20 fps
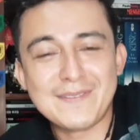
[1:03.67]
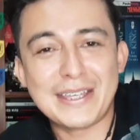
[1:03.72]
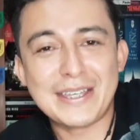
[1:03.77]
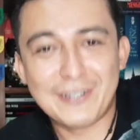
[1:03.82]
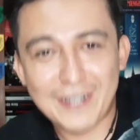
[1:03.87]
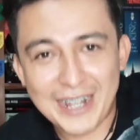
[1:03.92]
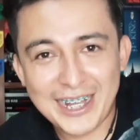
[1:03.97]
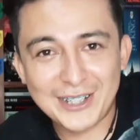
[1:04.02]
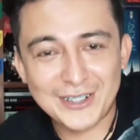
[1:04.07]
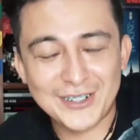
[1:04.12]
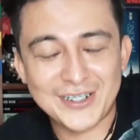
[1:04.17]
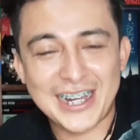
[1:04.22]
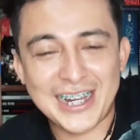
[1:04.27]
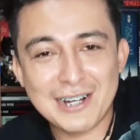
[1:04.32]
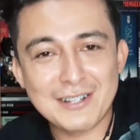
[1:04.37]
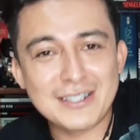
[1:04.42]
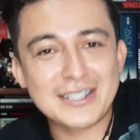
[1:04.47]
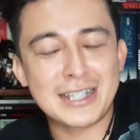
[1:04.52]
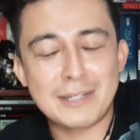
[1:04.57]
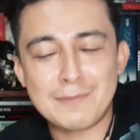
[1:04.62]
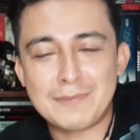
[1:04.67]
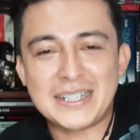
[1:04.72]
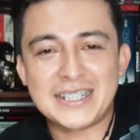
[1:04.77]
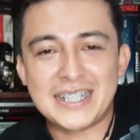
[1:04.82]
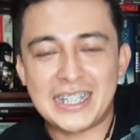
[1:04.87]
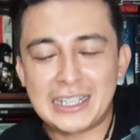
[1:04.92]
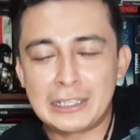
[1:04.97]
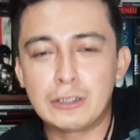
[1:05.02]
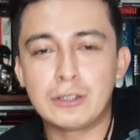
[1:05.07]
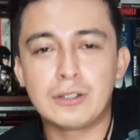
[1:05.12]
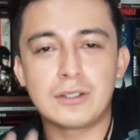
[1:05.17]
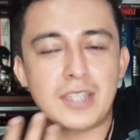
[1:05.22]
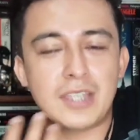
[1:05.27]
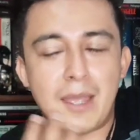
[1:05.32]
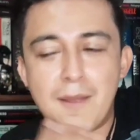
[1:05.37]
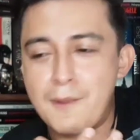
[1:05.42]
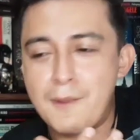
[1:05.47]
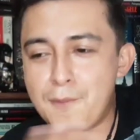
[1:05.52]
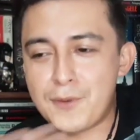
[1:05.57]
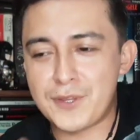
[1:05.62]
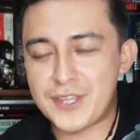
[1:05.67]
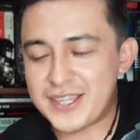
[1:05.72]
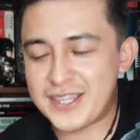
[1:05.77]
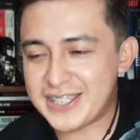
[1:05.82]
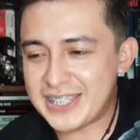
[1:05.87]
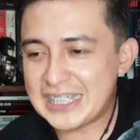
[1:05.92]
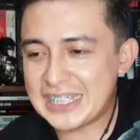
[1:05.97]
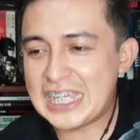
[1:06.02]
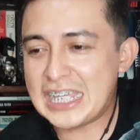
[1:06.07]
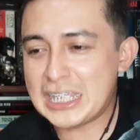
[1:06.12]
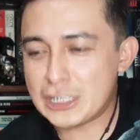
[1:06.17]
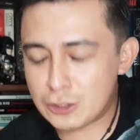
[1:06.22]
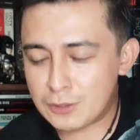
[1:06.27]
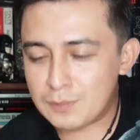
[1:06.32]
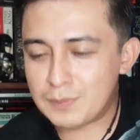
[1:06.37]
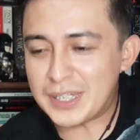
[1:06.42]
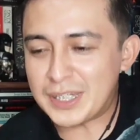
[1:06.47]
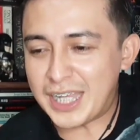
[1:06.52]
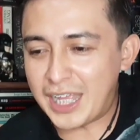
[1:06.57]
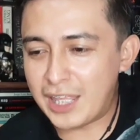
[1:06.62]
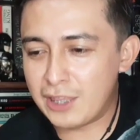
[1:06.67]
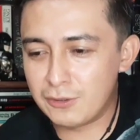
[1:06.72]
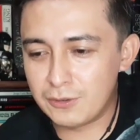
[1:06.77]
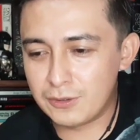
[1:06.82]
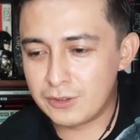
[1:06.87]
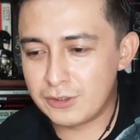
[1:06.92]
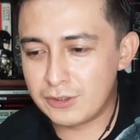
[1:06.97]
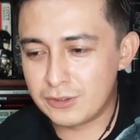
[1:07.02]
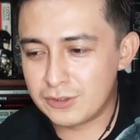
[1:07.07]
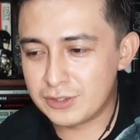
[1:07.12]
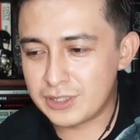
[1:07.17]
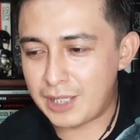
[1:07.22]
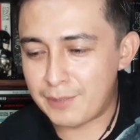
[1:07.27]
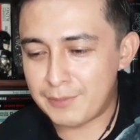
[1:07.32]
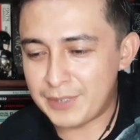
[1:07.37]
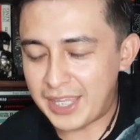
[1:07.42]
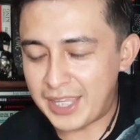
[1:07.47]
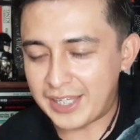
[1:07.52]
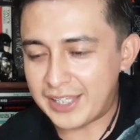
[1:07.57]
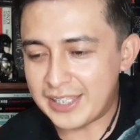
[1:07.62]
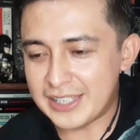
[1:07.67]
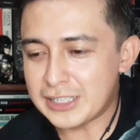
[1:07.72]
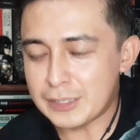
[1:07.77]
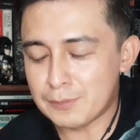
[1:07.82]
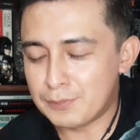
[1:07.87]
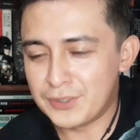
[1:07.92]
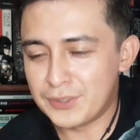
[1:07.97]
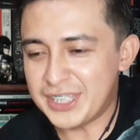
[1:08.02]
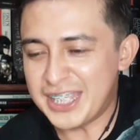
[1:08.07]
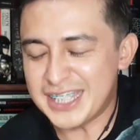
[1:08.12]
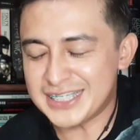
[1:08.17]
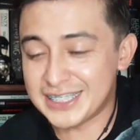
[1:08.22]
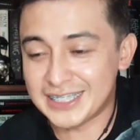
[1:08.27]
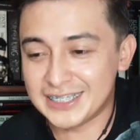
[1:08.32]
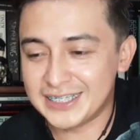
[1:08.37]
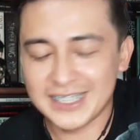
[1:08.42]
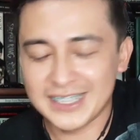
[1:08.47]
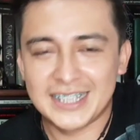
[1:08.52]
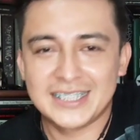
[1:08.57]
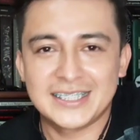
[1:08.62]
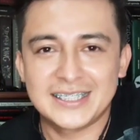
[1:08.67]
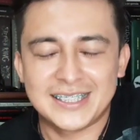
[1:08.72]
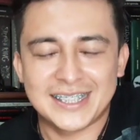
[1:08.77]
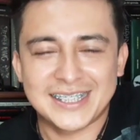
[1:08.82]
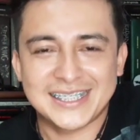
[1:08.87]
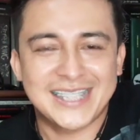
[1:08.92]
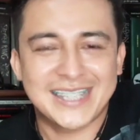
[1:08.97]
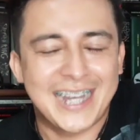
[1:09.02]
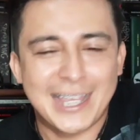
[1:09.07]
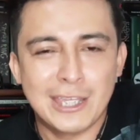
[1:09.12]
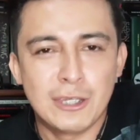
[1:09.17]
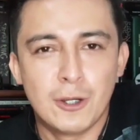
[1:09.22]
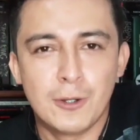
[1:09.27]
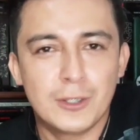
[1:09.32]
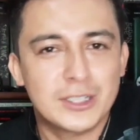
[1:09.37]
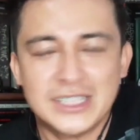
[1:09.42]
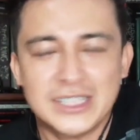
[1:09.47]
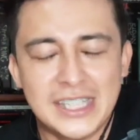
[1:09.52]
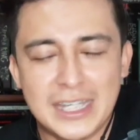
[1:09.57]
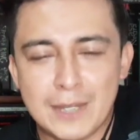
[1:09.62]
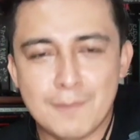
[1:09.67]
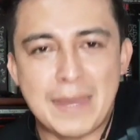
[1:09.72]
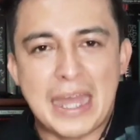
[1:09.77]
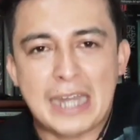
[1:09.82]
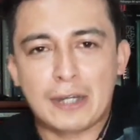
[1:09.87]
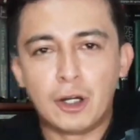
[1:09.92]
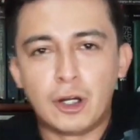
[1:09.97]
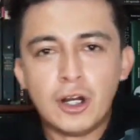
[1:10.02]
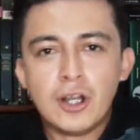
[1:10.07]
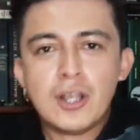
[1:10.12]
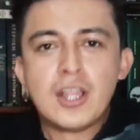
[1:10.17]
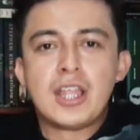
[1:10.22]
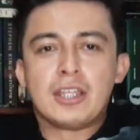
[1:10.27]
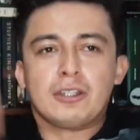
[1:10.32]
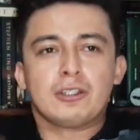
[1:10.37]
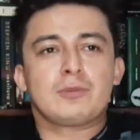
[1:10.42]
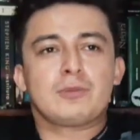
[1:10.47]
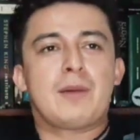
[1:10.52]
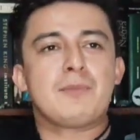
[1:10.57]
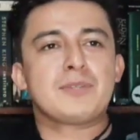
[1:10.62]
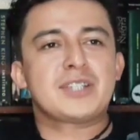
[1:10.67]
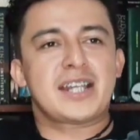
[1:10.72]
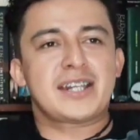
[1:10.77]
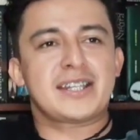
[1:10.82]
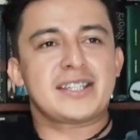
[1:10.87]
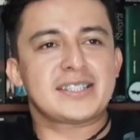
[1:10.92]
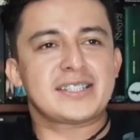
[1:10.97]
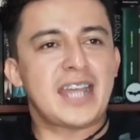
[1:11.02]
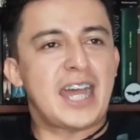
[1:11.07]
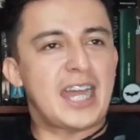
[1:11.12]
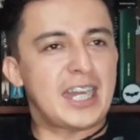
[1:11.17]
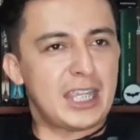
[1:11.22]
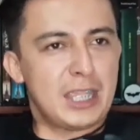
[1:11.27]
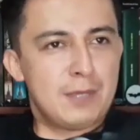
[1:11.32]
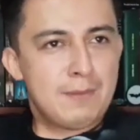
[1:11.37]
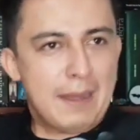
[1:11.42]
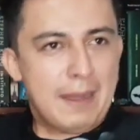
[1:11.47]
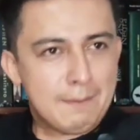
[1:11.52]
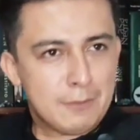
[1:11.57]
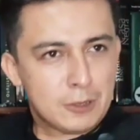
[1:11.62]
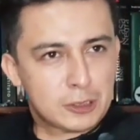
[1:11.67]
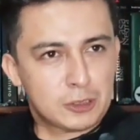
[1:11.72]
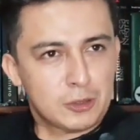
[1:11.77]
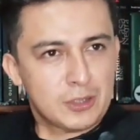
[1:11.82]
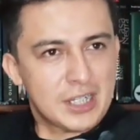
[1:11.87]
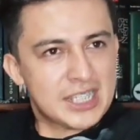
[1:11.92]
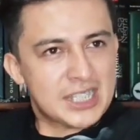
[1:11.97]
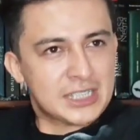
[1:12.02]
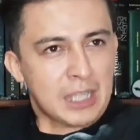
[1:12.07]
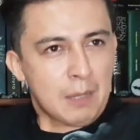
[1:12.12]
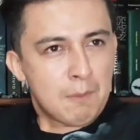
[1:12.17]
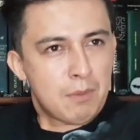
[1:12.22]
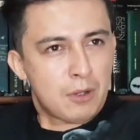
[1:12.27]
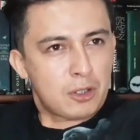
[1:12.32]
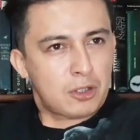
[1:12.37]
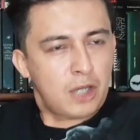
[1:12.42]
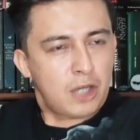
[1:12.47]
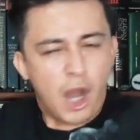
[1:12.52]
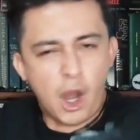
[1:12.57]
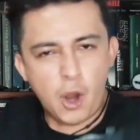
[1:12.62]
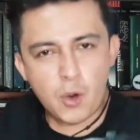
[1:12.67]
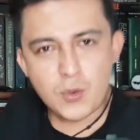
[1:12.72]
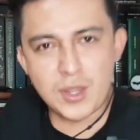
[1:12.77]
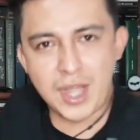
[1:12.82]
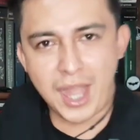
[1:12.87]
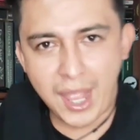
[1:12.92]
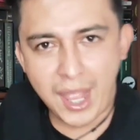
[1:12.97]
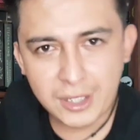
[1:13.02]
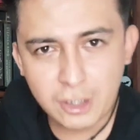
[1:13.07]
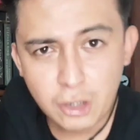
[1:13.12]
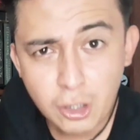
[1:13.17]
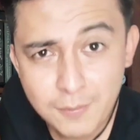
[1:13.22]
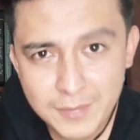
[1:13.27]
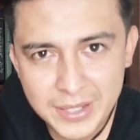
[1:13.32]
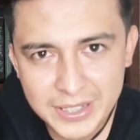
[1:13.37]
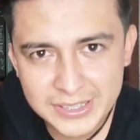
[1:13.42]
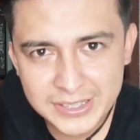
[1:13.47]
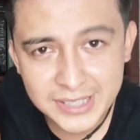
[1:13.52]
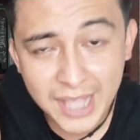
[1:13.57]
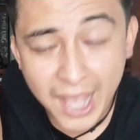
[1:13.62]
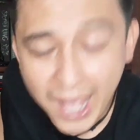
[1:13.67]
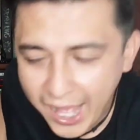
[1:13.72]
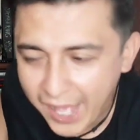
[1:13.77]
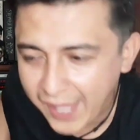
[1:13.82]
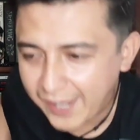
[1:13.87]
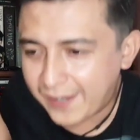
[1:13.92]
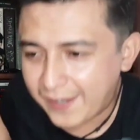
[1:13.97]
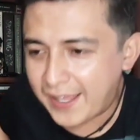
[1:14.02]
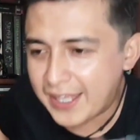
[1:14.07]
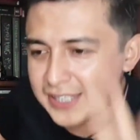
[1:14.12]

Pero algo raro está pasando. Ya me puse cera, es complicado. No sabía que se podía sentir así de extraño. Sin embargo, nos vamos a arriesgar y vamos con este book haul a comenzar.